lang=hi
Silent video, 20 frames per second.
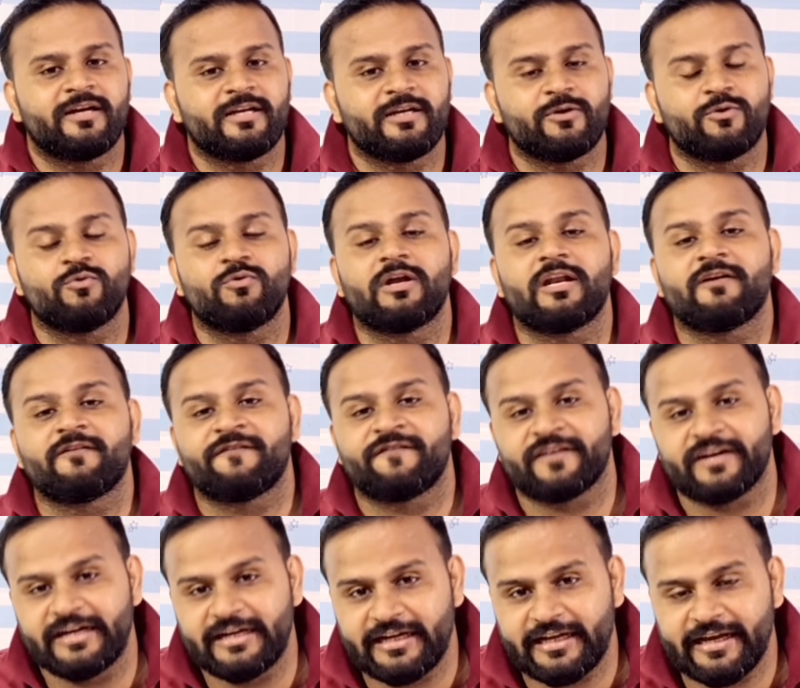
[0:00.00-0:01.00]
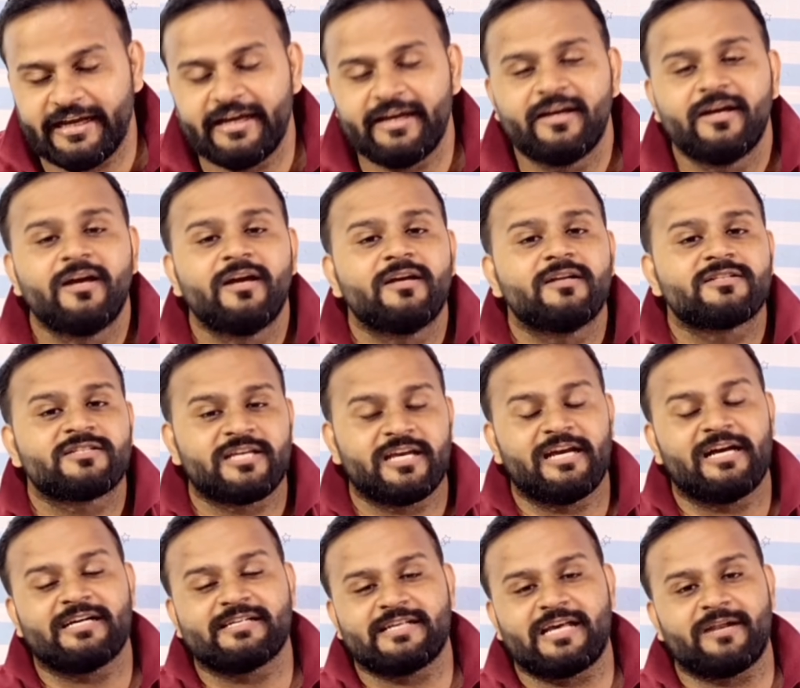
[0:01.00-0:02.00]
थर्टी टू वाला फ्रंट है
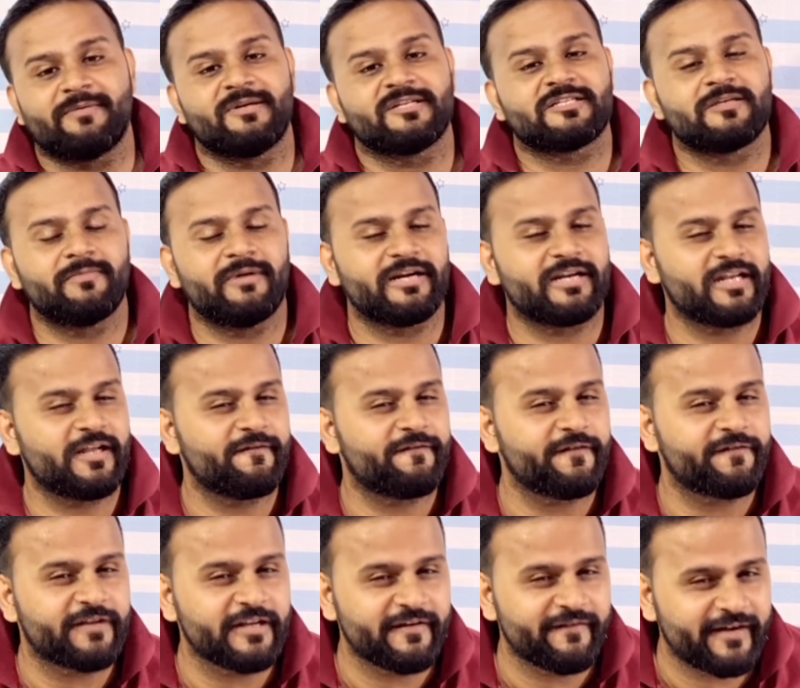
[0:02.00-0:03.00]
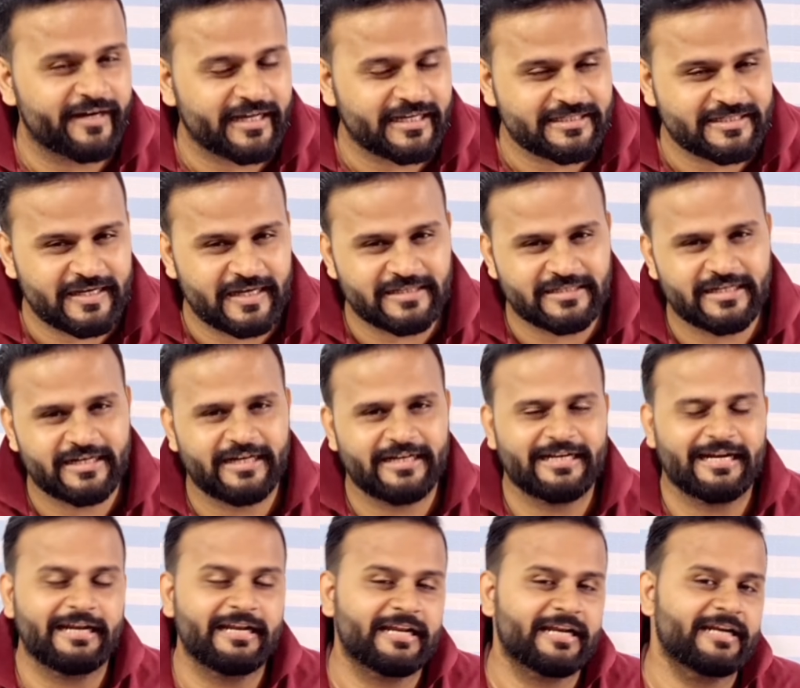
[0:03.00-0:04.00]
छह हज़ार एम की बैटरी है फिफ्टीन वाट का चार्जर है
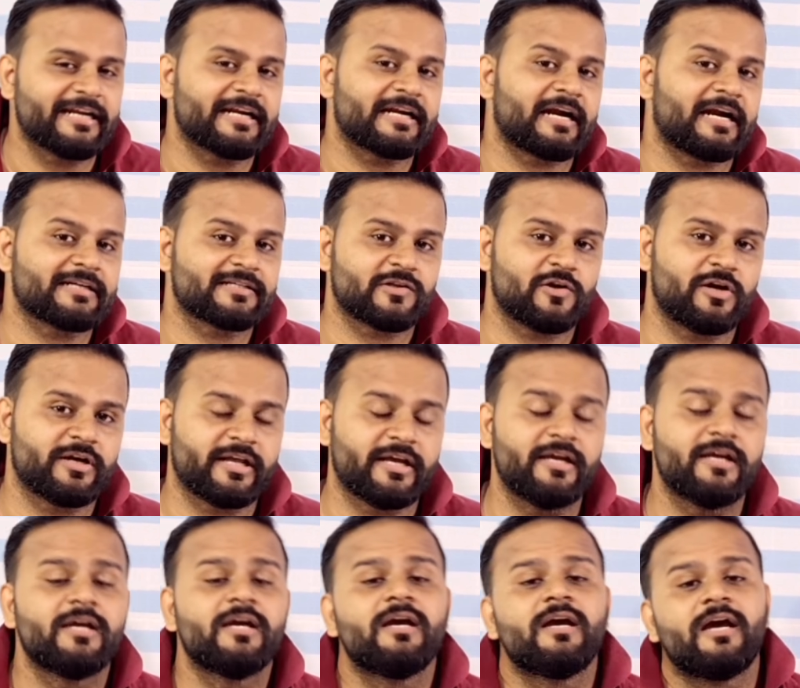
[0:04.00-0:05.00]
डेडिकेटेड कार्ड स्लॉट है